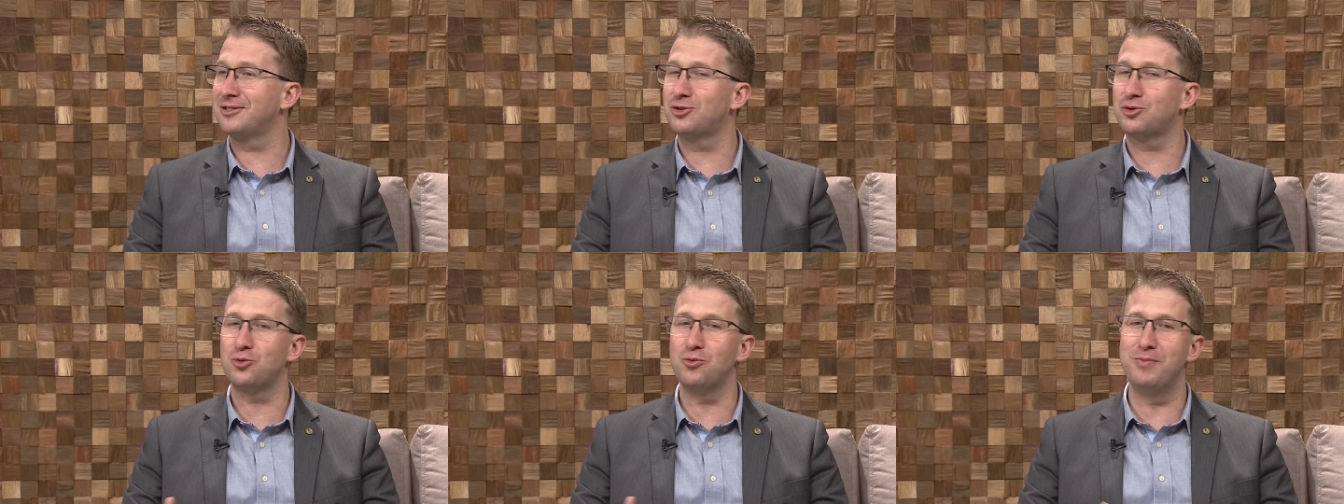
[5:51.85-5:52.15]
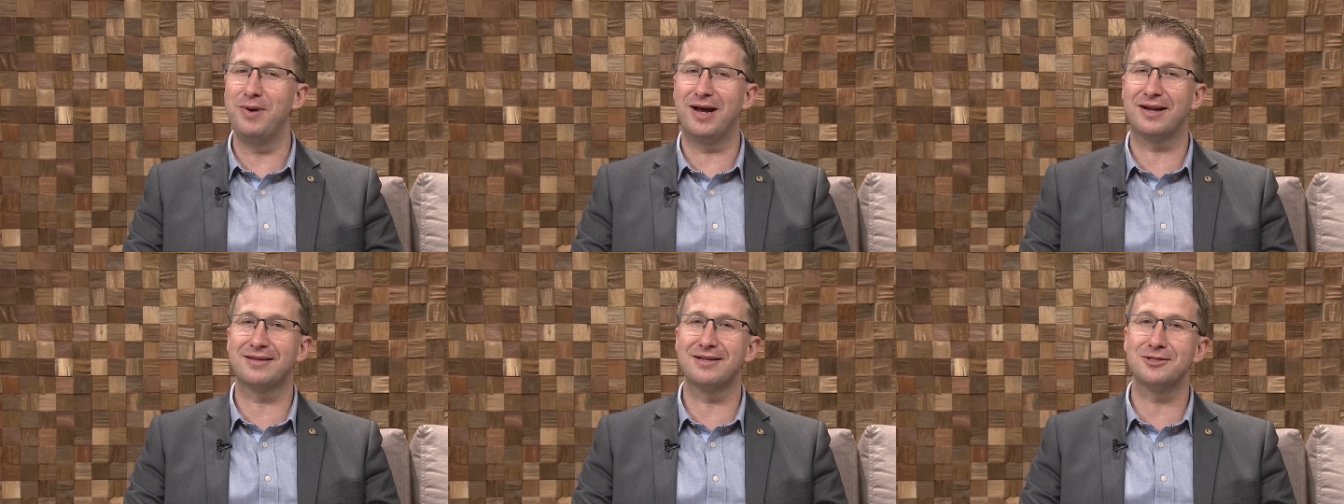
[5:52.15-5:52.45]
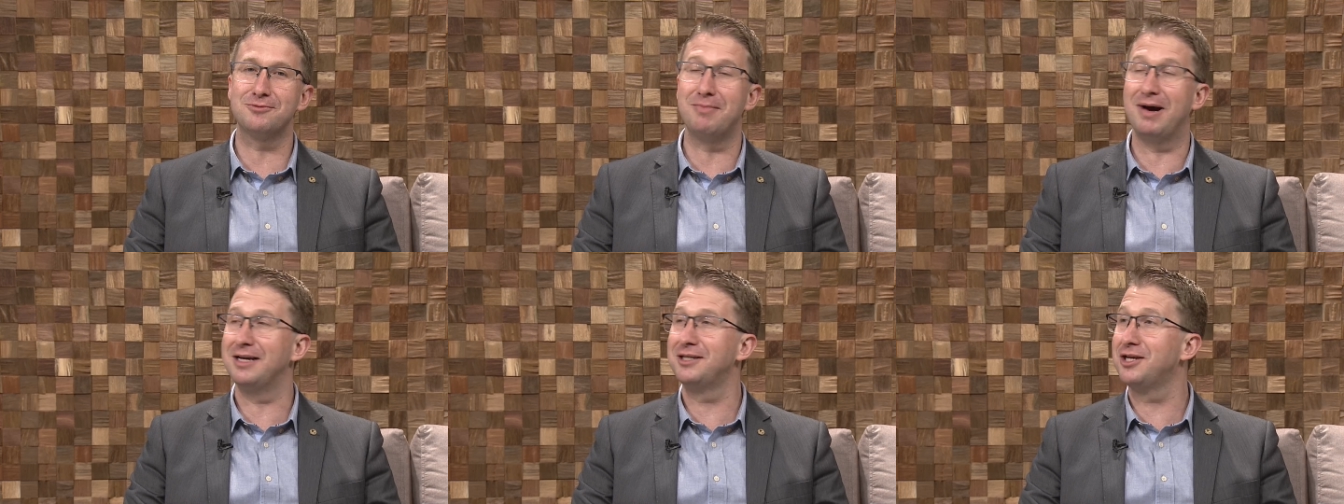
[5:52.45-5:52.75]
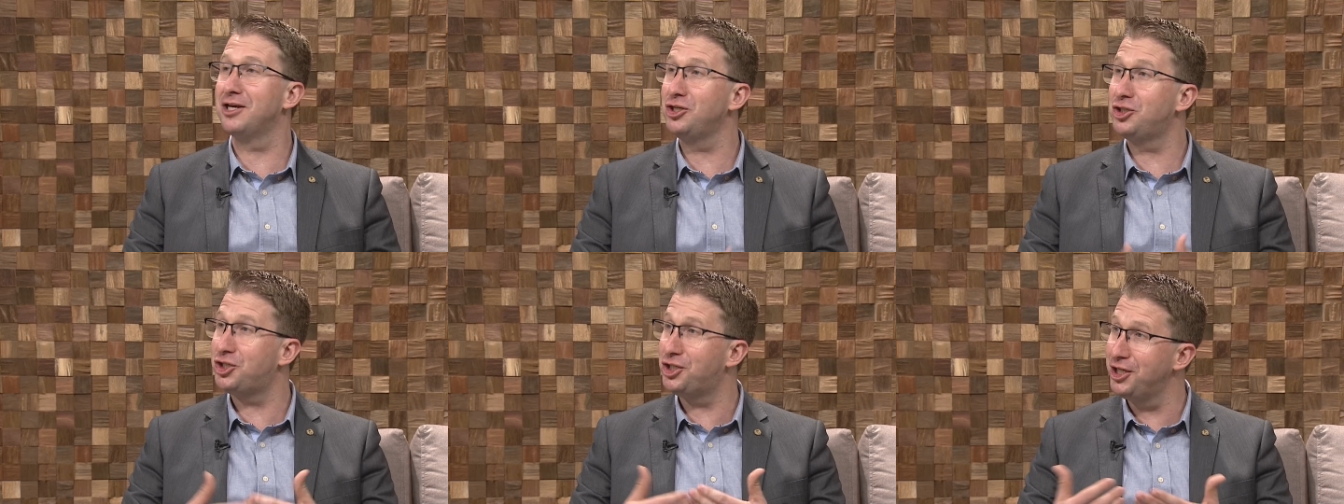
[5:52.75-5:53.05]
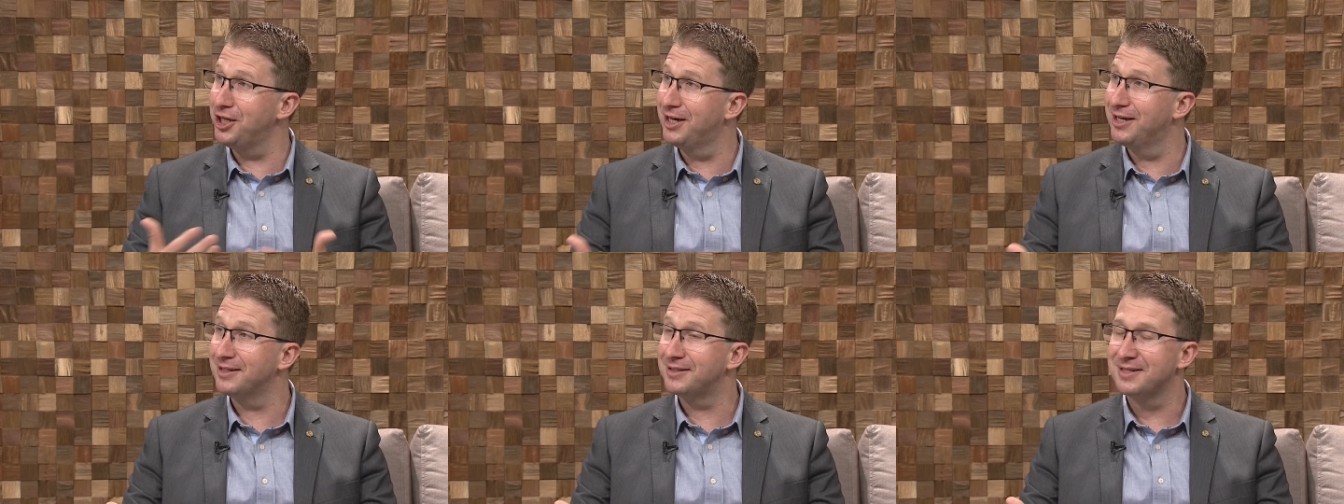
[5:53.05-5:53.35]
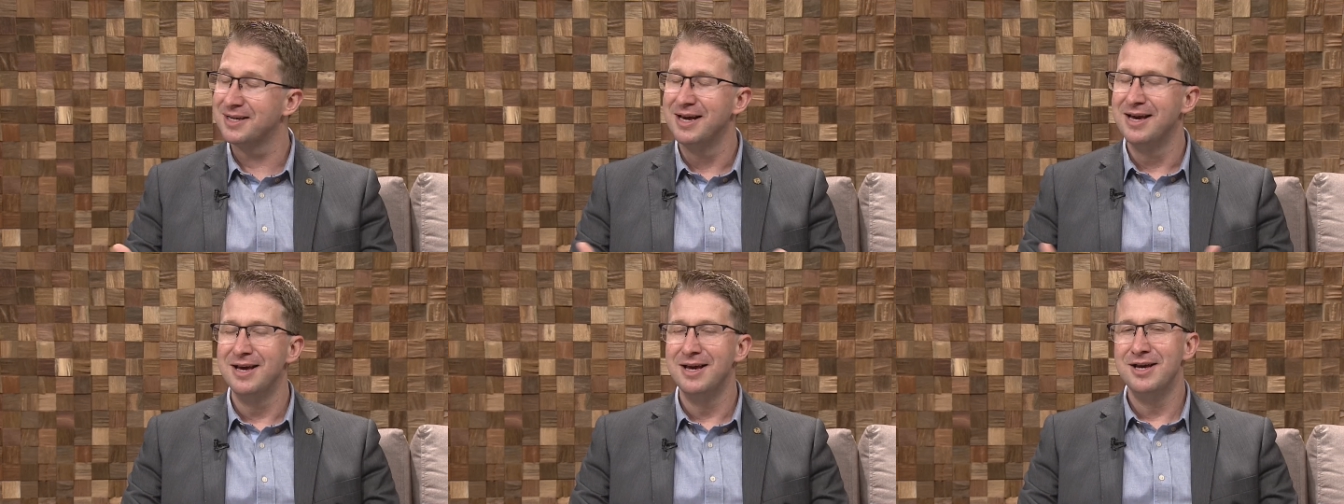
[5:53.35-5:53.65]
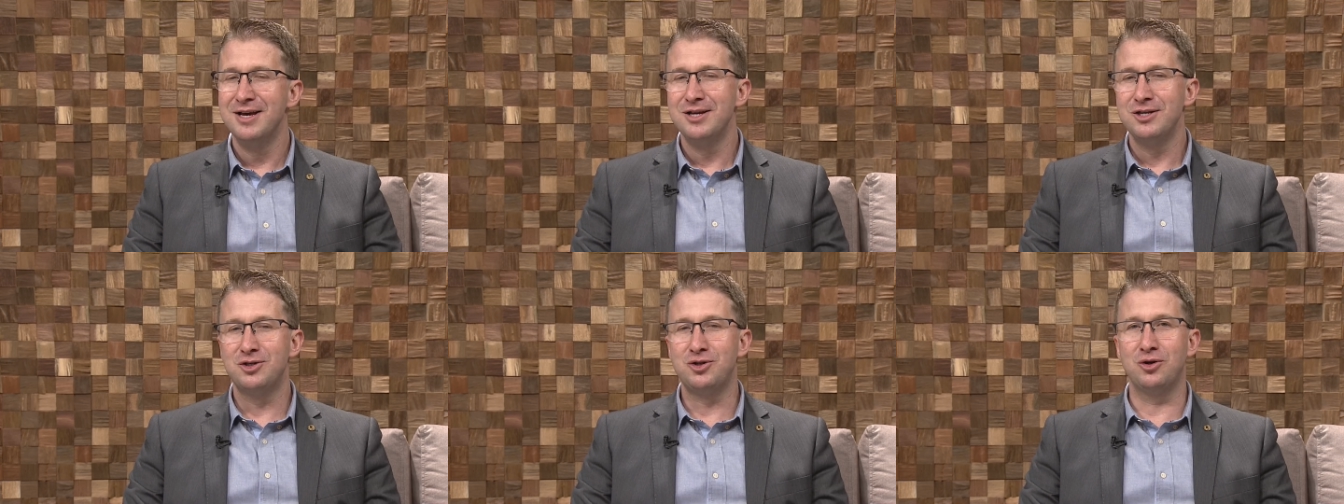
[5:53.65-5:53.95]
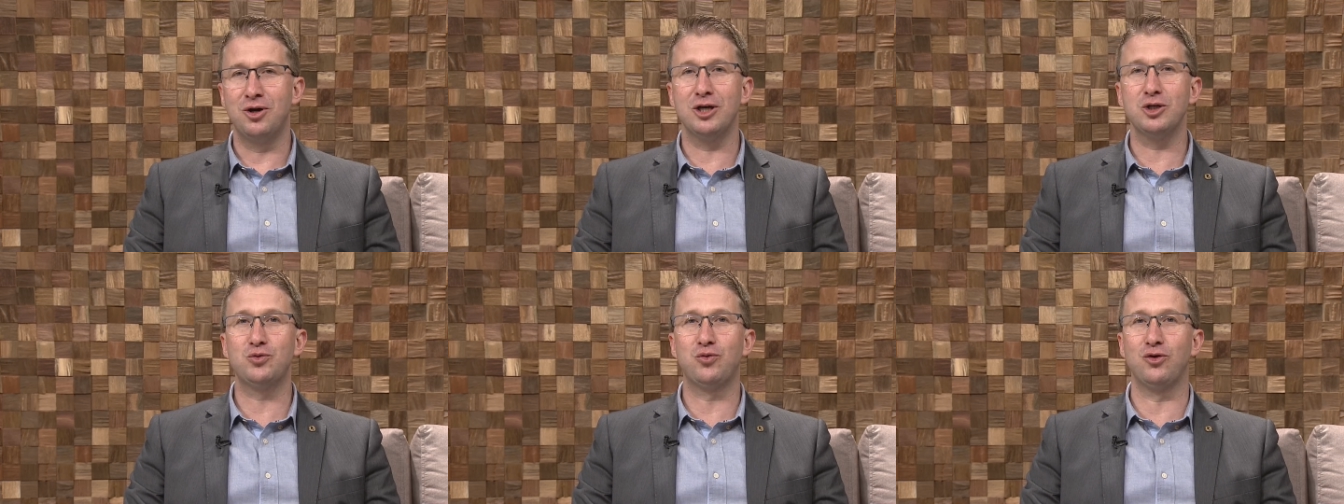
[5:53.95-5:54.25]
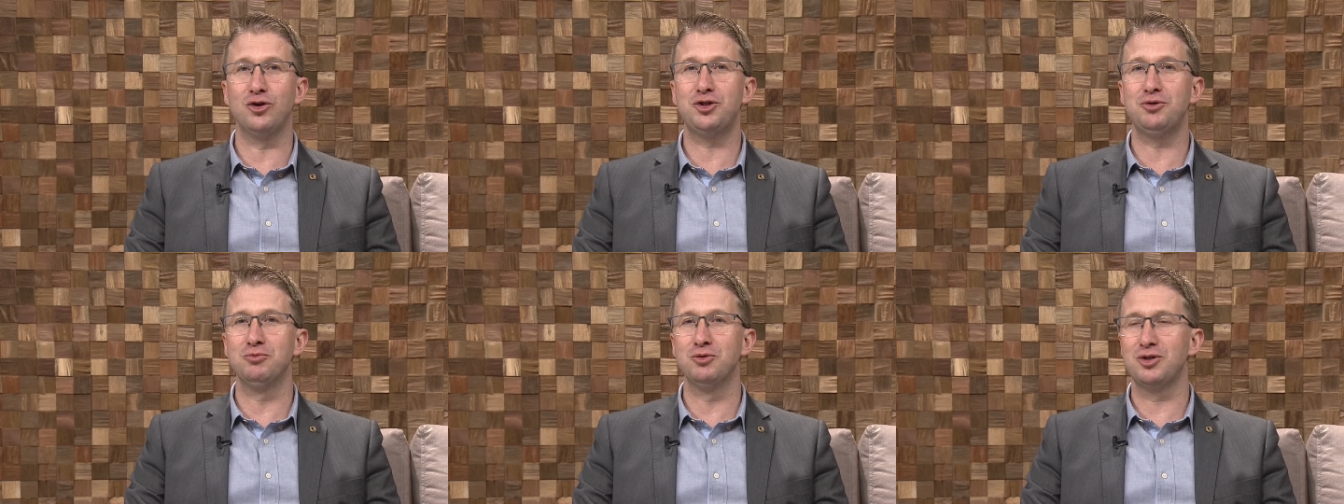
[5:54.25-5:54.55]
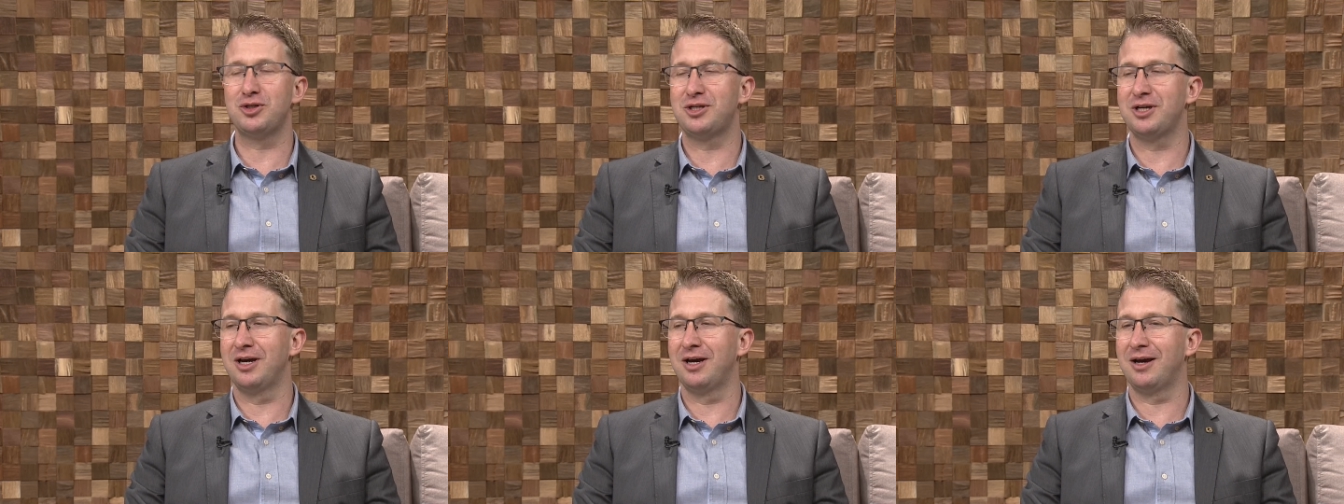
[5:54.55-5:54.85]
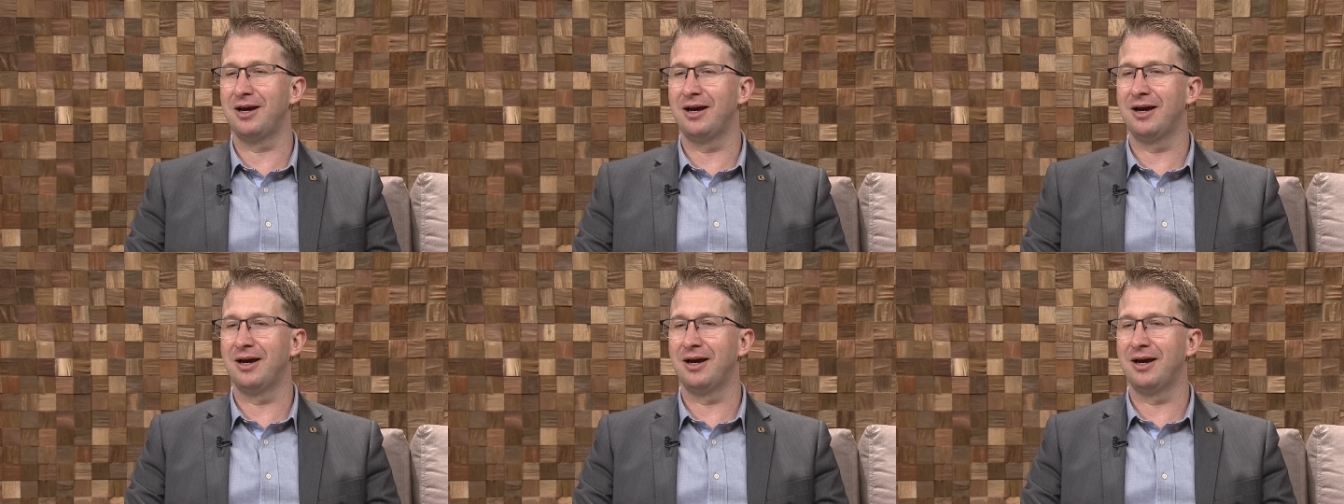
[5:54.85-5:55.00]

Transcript: as descobertas mais antigas. Se nós fôssemos